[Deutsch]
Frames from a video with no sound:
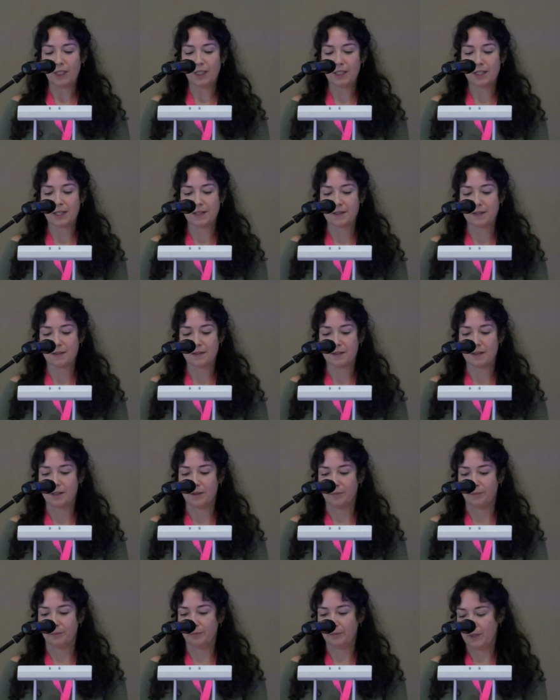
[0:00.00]
Das ist
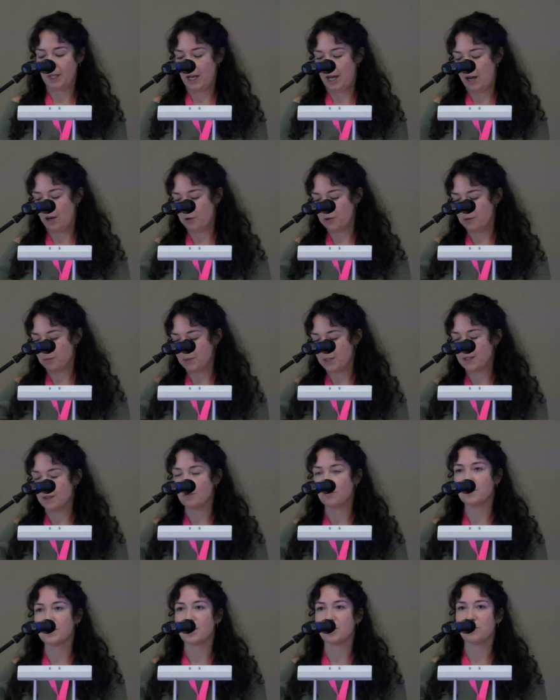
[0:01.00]
ähm, ja auch so ein bisschen
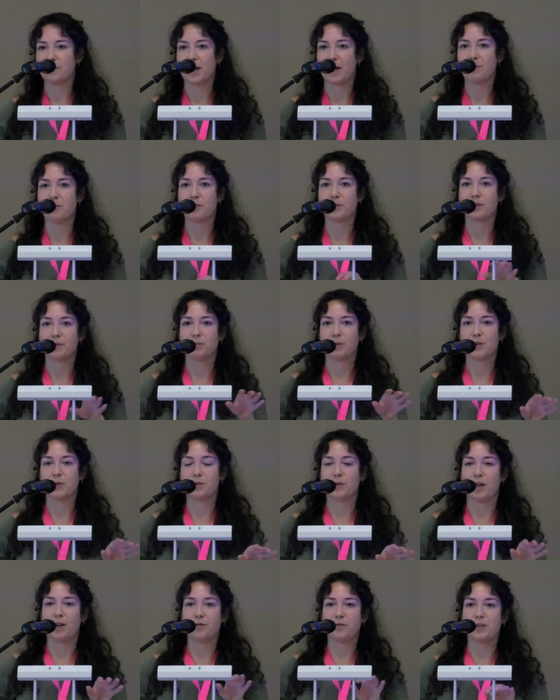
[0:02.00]
unser Schwerpunkt in
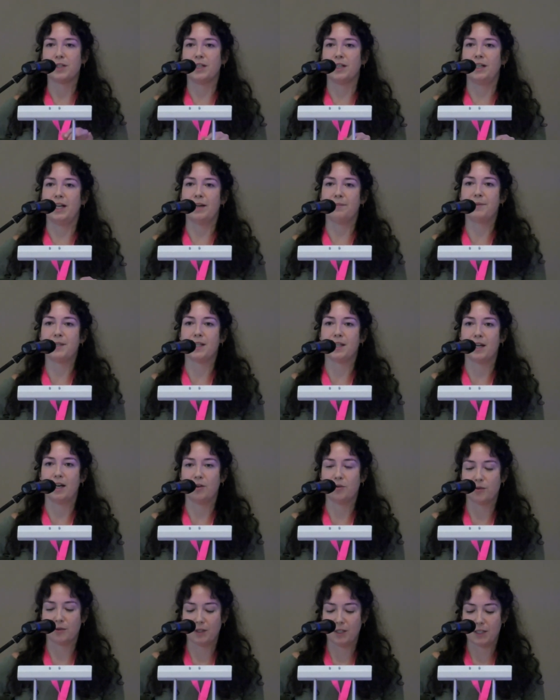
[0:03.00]
Bezug auf die Leipziger
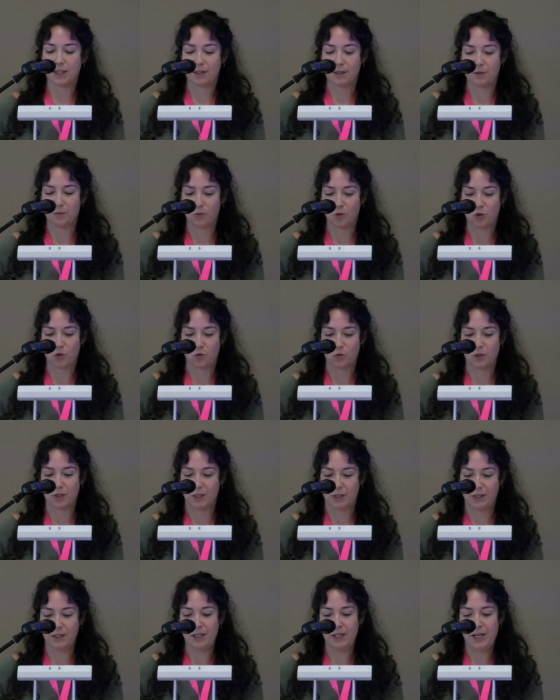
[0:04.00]

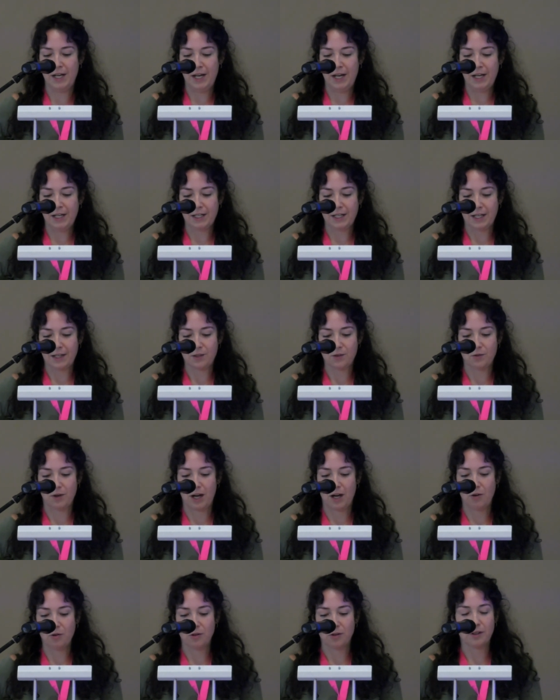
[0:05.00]
Autoritarismusstudie. Dazu
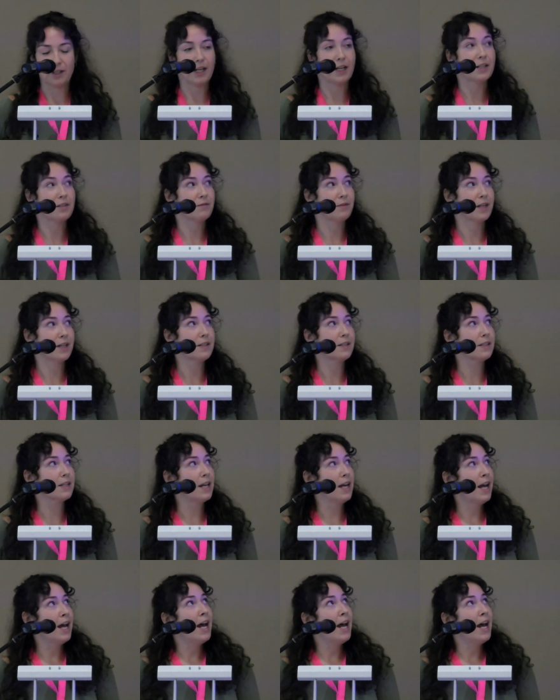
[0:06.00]
auch noch gleich was.